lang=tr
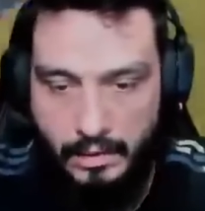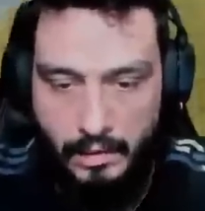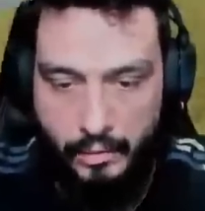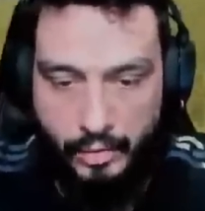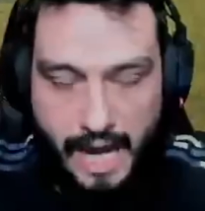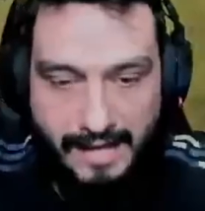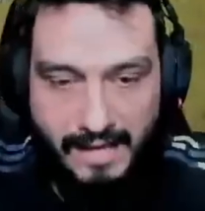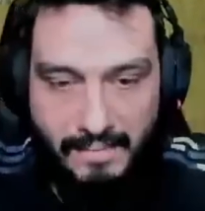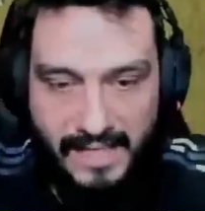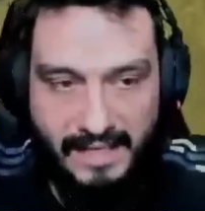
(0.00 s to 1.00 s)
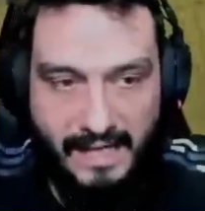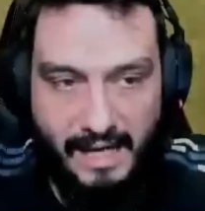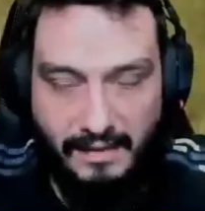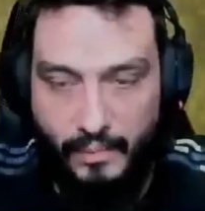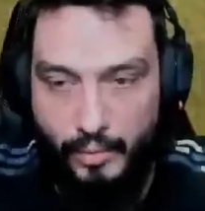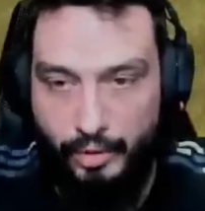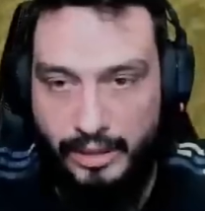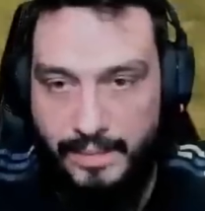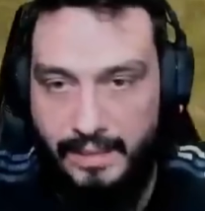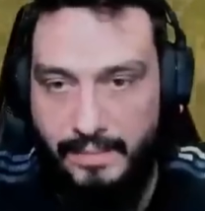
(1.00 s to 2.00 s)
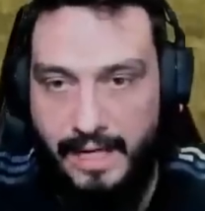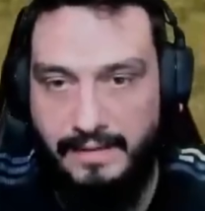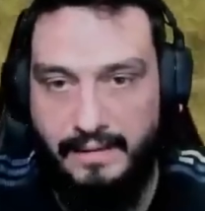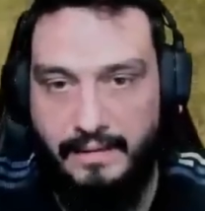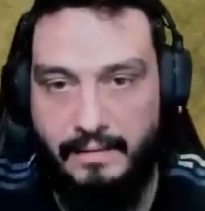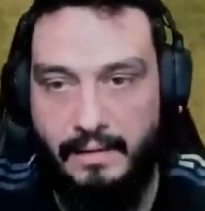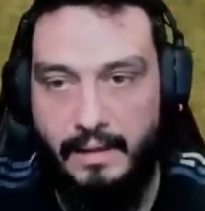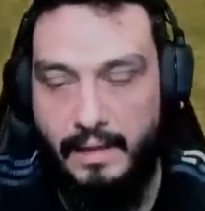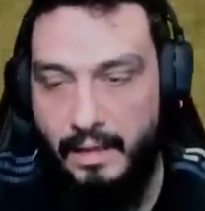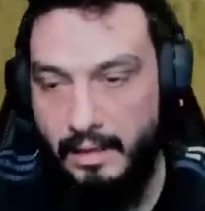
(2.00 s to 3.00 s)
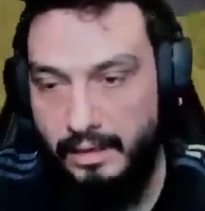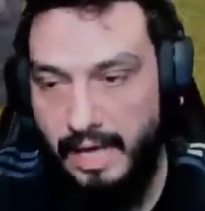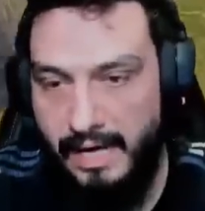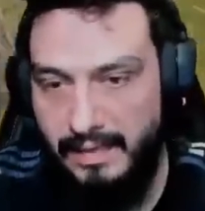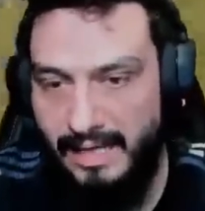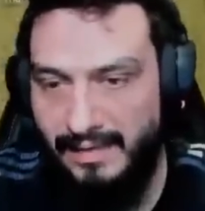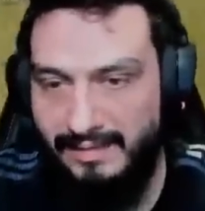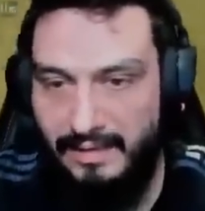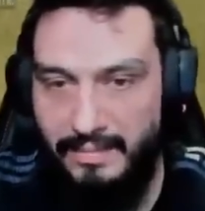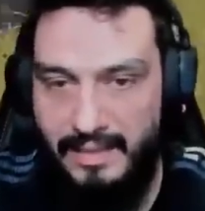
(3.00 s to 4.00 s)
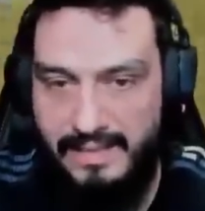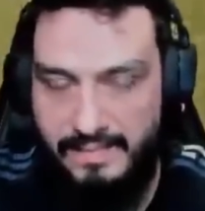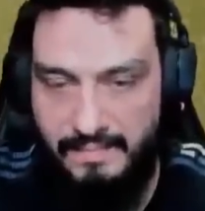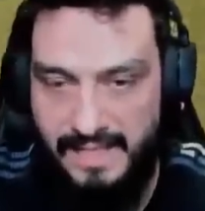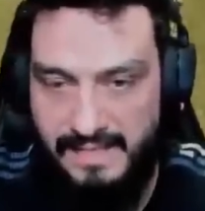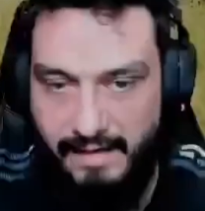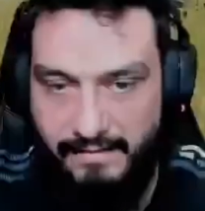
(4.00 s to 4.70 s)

Yukarıdan mina kaldım öbürü de beni baydı. Ka kaldırabilirsin mesafe